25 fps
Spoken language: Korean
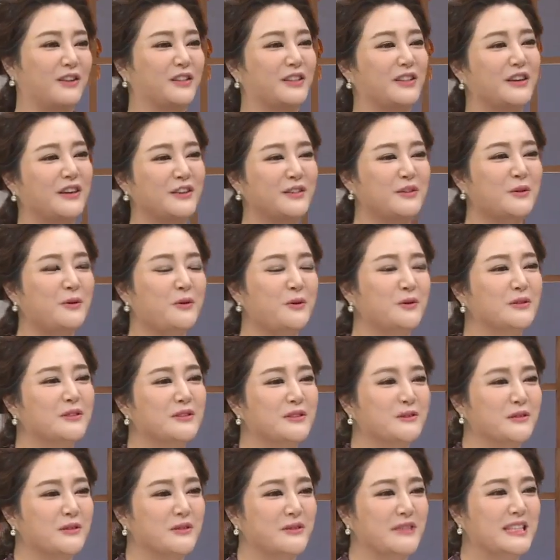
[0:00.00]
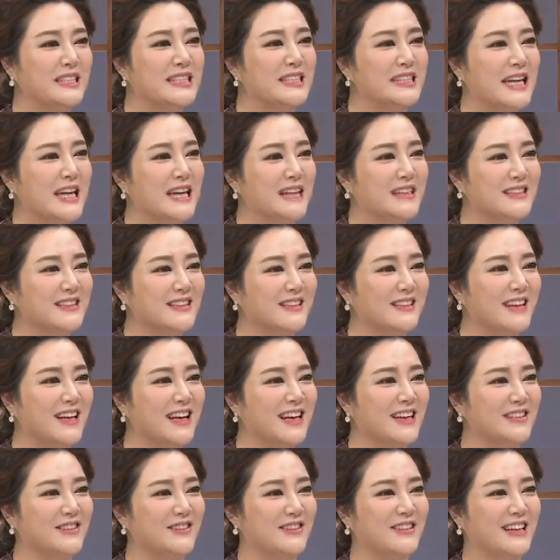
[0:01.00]
어떤 코드로 의상을
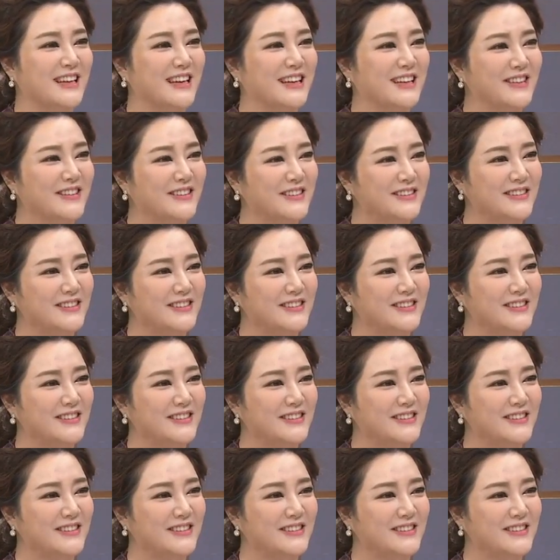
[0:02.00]
선택하셨나요?